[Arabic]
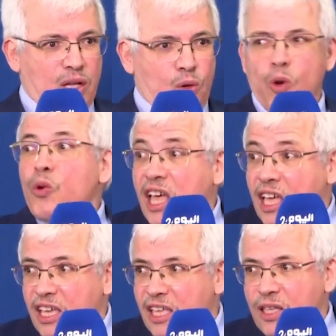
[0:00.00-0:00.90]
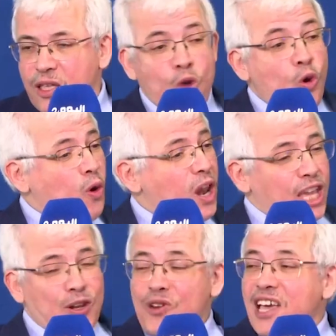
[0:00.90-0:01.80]
والورقي
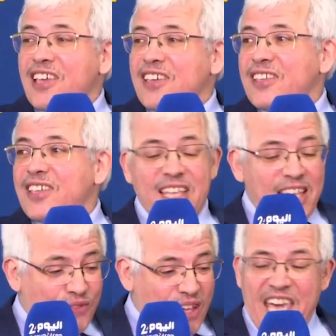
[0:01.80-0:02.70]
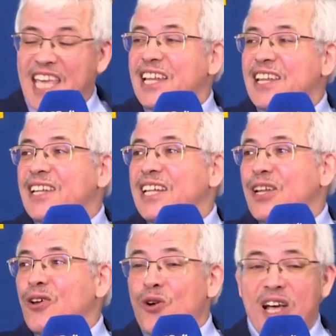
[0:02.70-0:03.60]
ولكن هناك فاعل
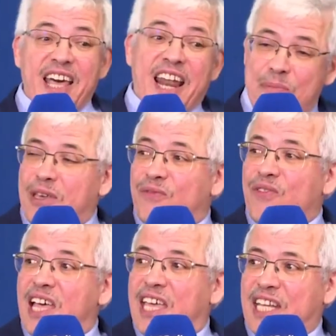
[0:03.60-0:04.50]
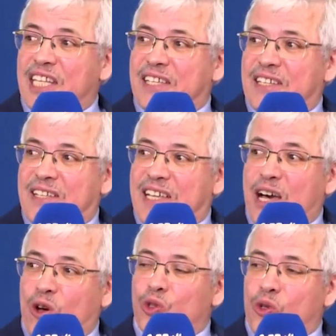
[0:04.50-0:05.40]
رابع يعني
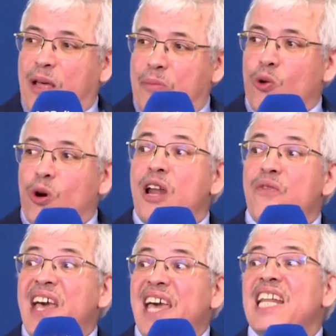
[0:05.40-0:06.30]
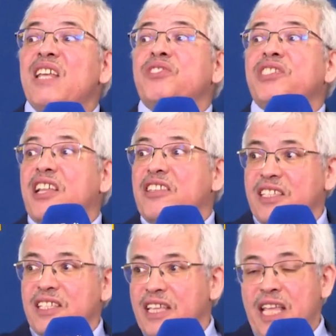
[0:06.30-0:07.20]
آه، عنصر رابع هو الفاعل
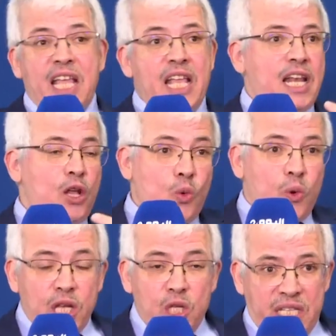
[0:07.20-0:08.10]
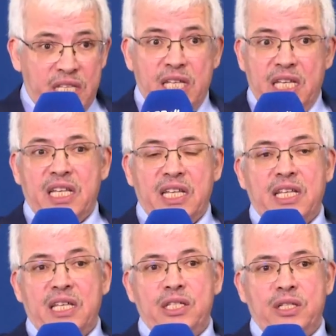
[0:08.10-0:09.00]
الافتراضي اللي هو آه،
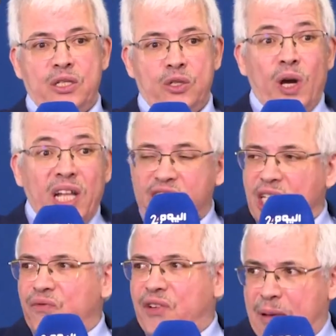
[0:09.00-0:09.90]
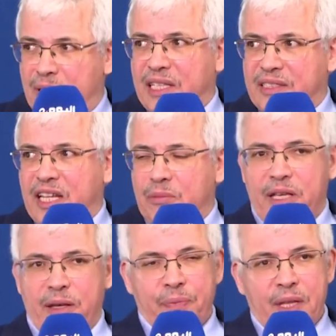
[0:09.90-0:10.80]
آه، يؤثر في العمليه
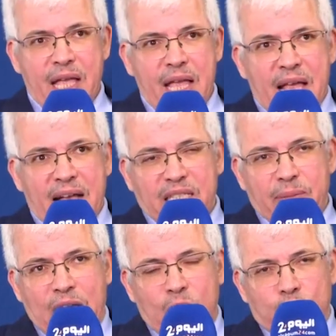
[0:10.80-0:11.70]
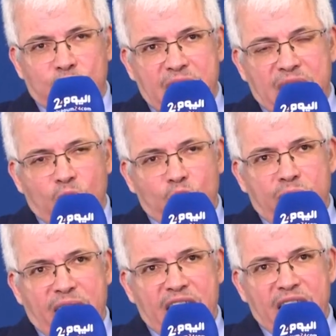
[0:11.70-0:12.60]
التعليميه اصبح الاستاذ او
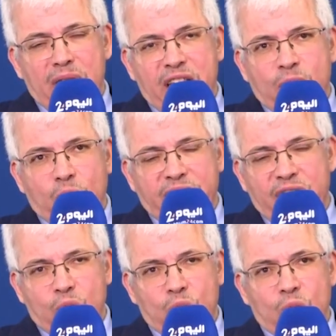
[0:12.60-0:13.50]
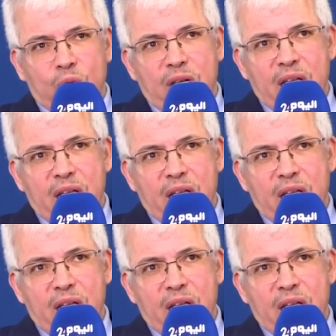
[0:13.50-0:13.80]
المعلم ليس وحده